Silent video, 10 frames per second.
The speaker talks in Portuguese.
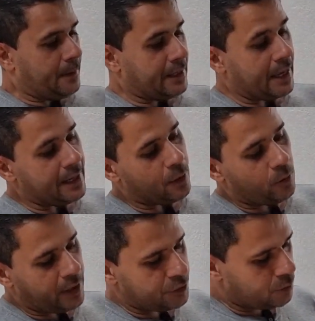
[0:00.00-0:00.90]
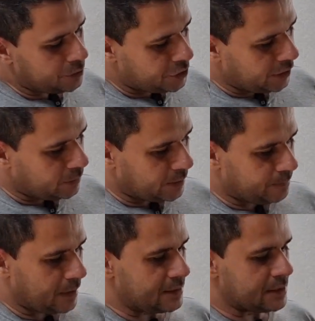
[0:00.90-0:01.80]
E ela é corrente contínua,
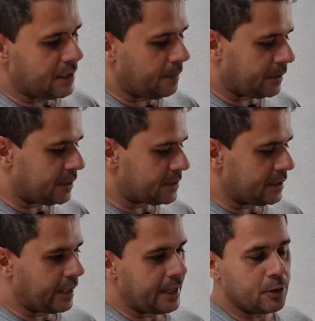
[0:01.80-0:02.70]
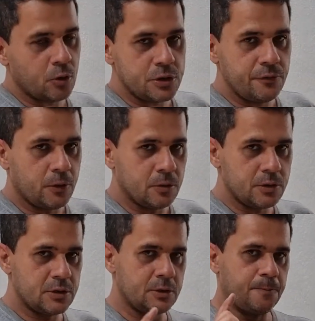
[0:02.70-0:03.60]
essas lâmpadas, e ela é 12
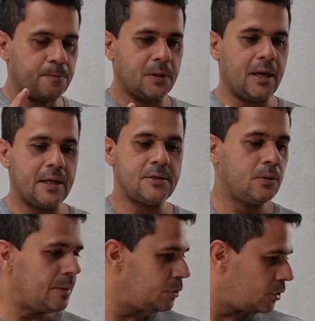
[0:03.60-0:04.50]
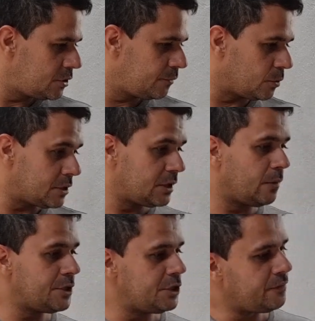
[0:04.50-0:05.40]
volts. Essas são é lâmpadas 12 volts.
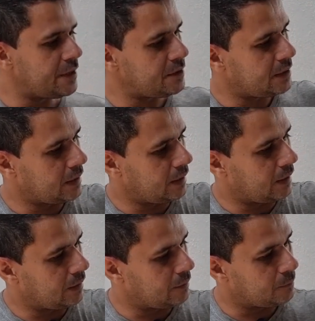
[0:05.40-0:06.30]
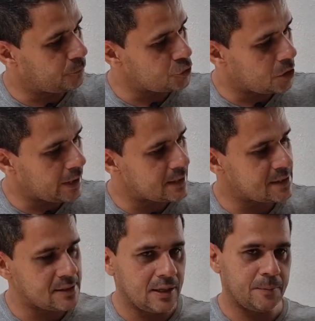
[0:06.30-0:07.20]
Então, a gente vai funcionar
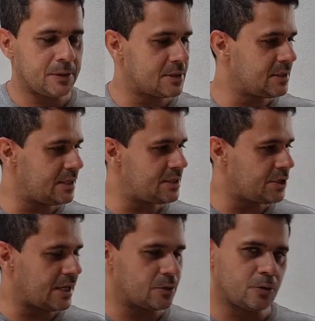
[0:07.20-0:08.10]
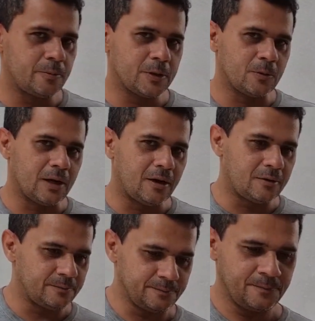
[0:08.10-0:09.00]
essas lâmpadas nesse gerador
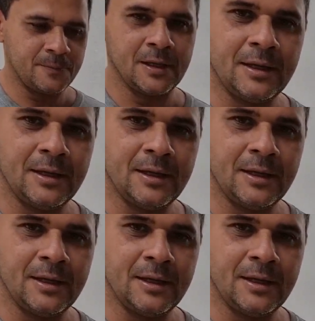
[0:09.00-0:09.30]
manual.